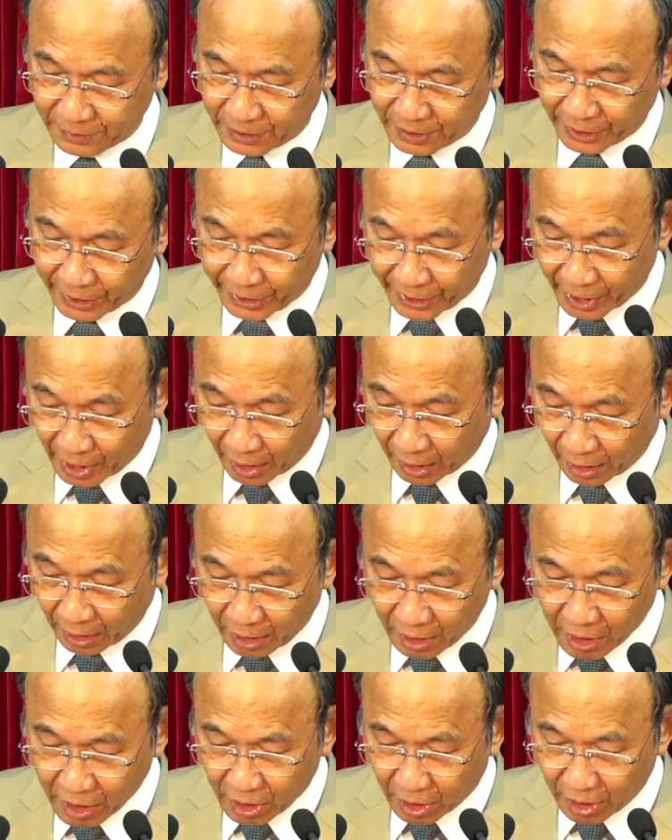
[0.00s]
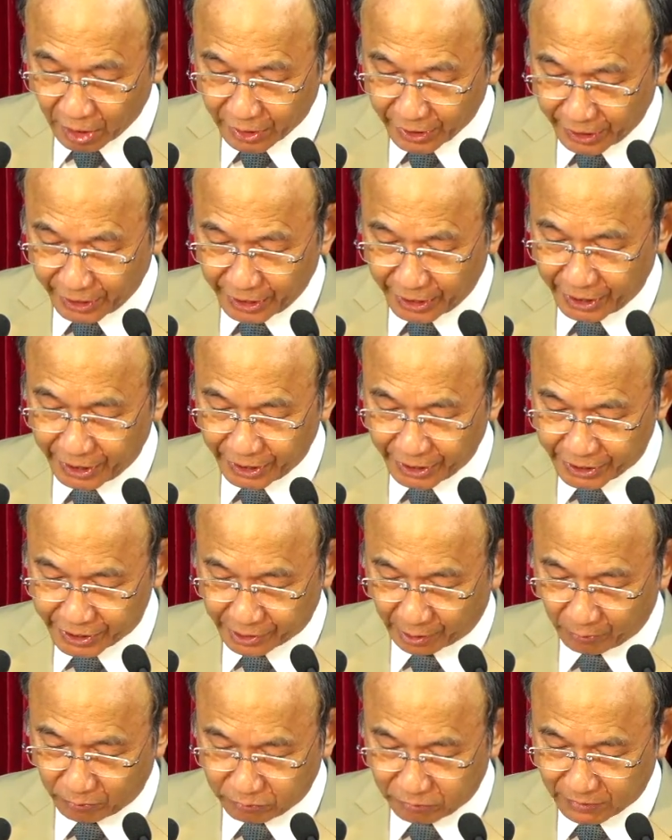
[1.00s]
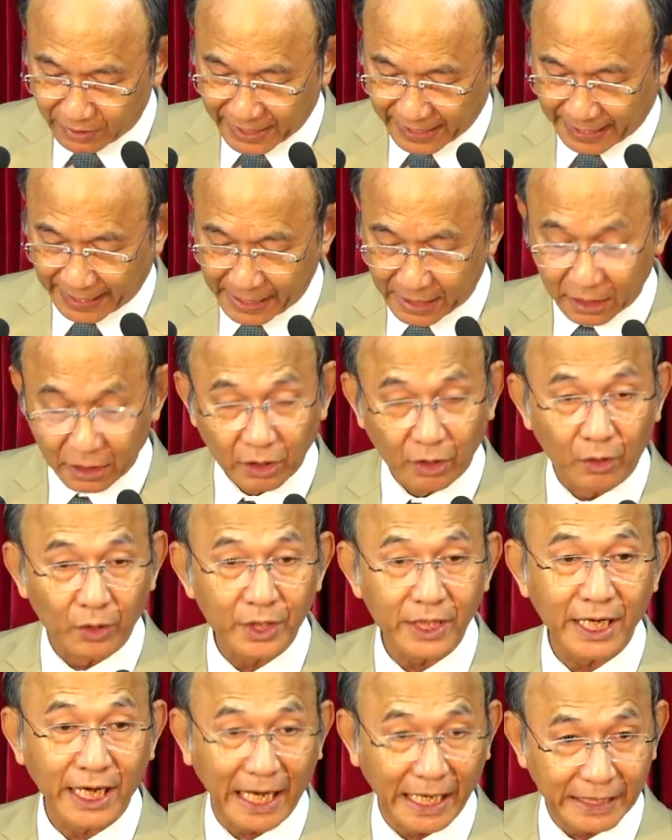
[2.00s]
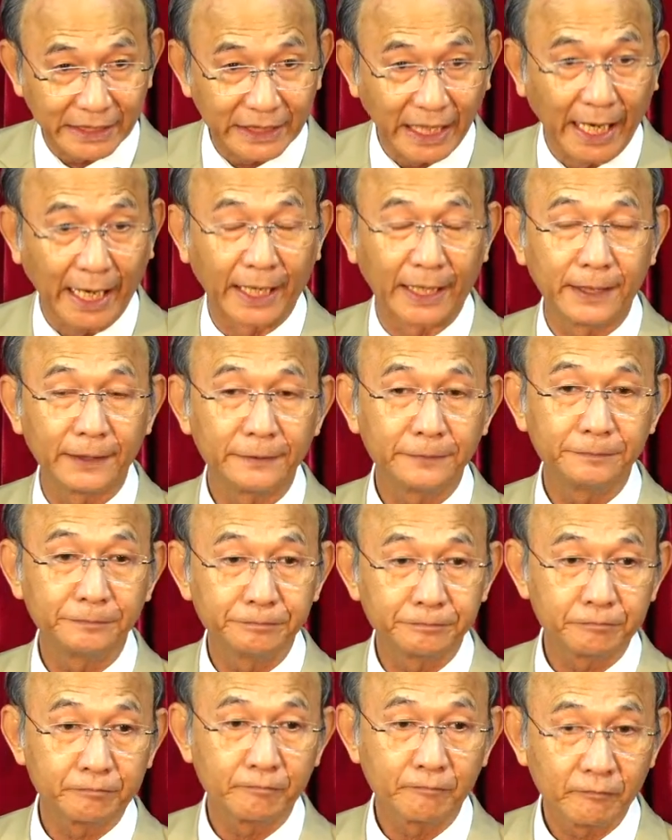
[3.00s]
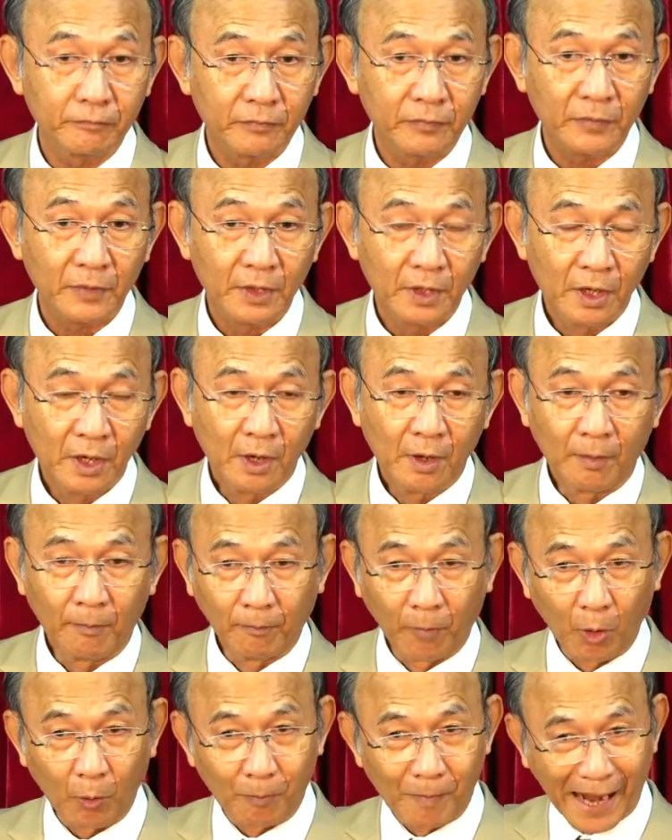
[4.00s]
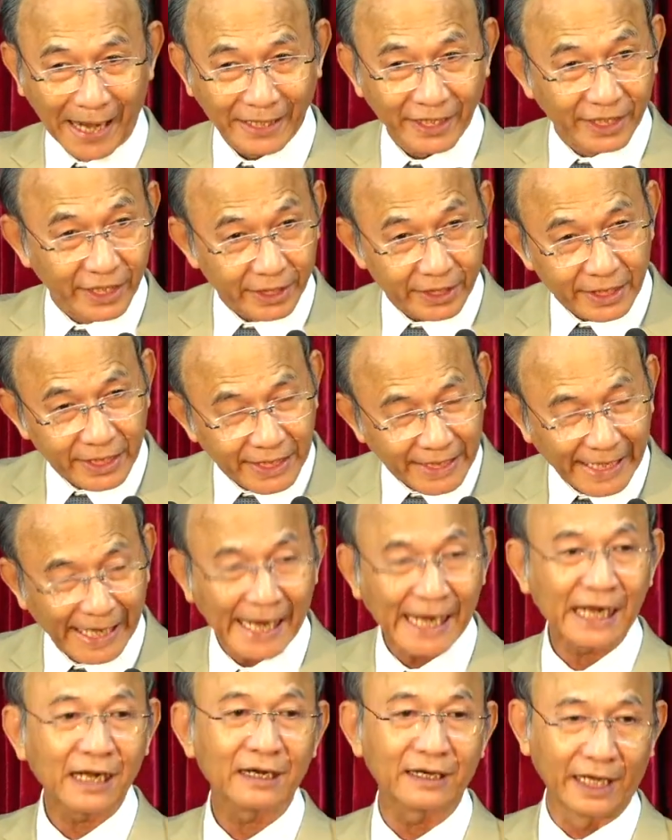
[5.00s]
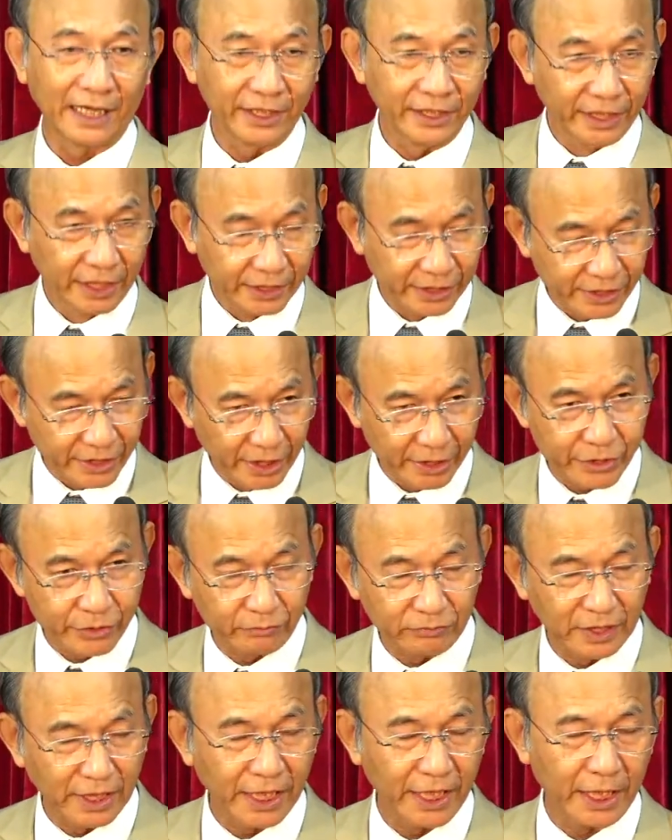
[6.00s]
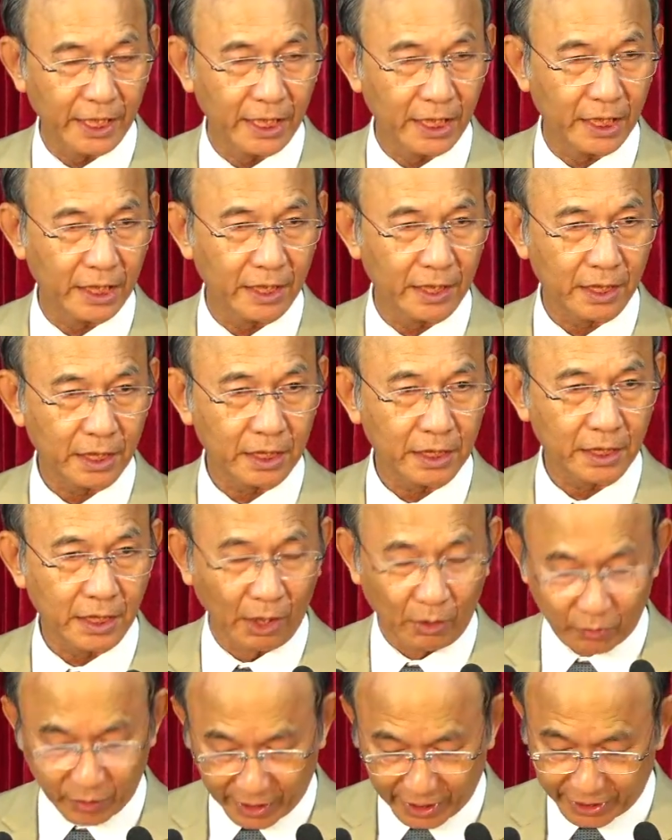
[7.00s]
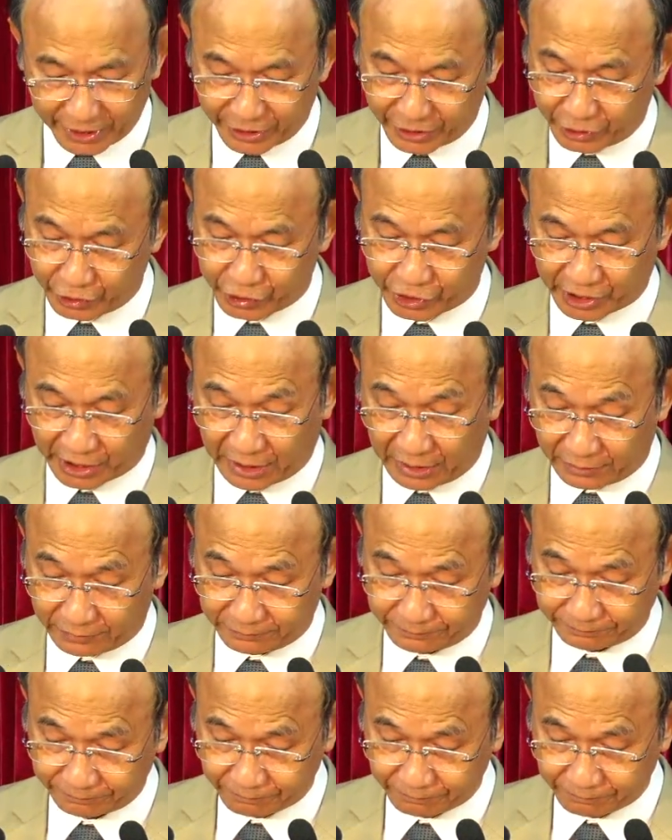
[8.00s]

dẫn con đi trong các lối ngay thẳng. Một bản dịch khác đã dịch cho chúng ta câu này như sau: